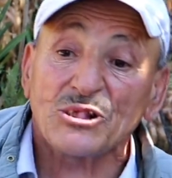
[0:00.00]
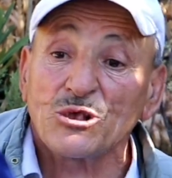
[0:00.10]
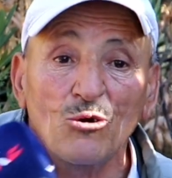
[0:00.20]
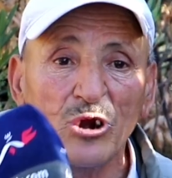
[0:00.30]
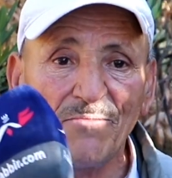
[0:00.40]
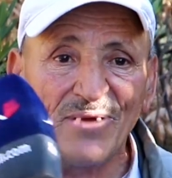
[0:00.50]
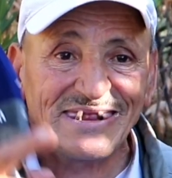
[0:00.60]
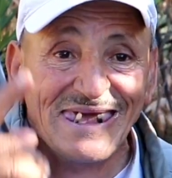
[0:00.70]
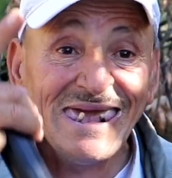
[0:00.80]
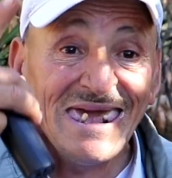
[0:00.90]
خسروا لي
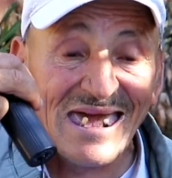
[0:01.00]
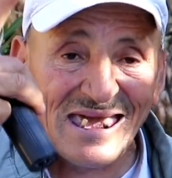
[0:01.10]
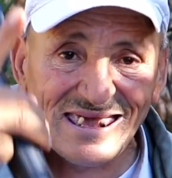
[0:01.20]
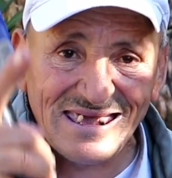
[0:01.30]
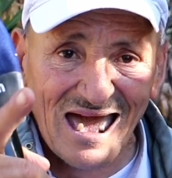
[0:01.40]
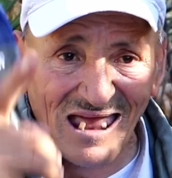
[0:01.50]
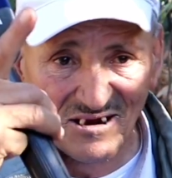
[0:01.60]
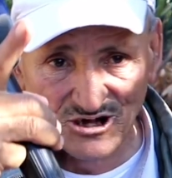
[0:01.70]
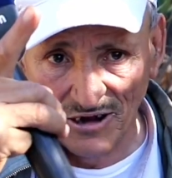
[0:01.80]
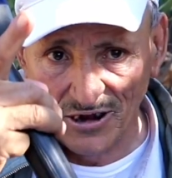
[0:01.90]
بنتي هي
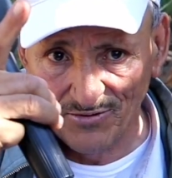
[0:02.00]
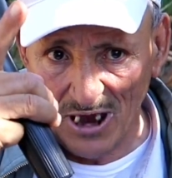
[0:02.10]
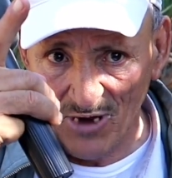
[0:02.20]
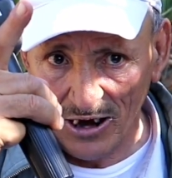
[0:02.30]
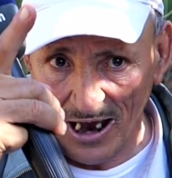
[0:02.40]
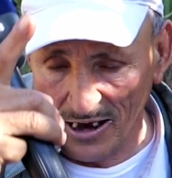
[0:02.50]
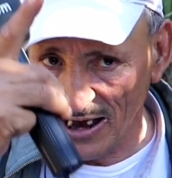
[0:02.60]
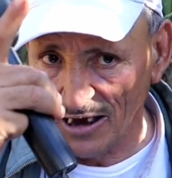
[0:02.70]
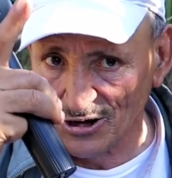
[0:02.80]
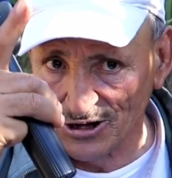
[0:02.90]
علاش تنضرب ثمنها
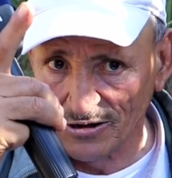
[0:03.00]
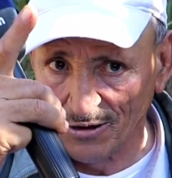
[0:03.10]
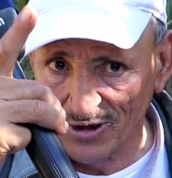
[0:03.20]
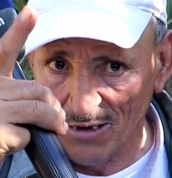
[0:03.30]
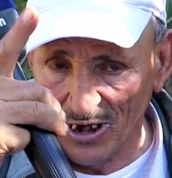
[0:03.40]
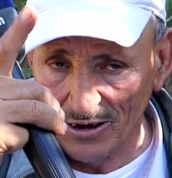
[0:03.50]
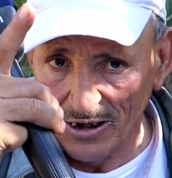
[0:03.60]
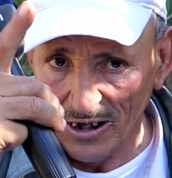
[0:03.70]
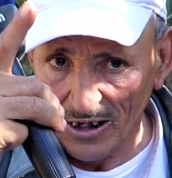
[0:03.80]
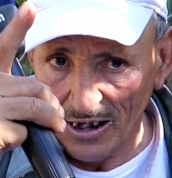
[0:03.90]
هي علاش تنضرب ثمنها